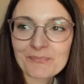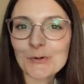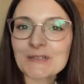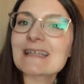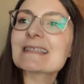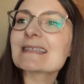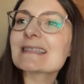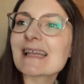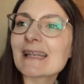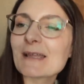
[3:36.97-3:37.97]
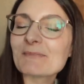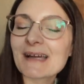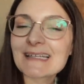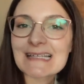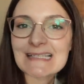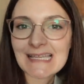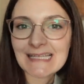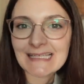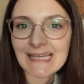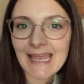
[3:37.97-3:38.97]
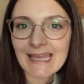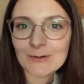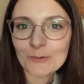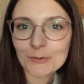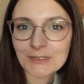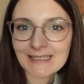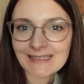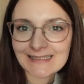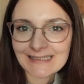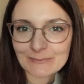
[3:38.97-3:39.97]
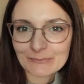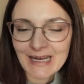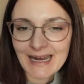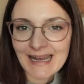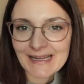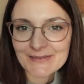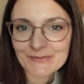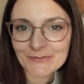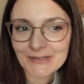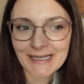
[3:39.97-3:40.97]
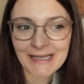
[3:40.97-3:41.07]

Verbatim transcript: Und jetzt sitzt daneben an tatsächlich ein Rotkehlchenpaar. Also